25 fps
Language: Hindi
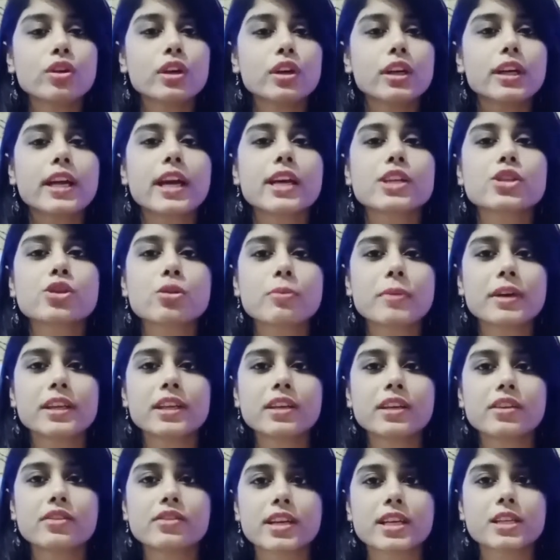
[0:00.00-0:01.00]
कि ये जो
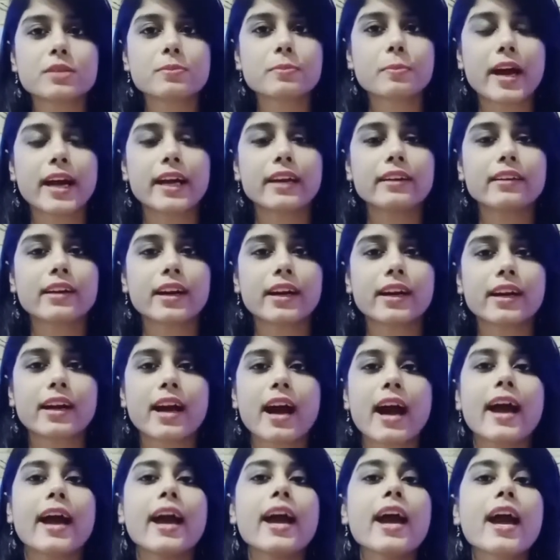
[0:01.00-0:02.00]
मैंने ड्रेस पहन रखा
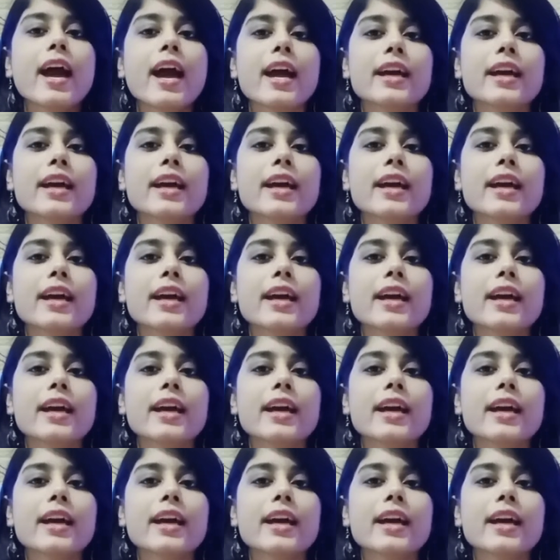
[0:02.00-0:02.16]
है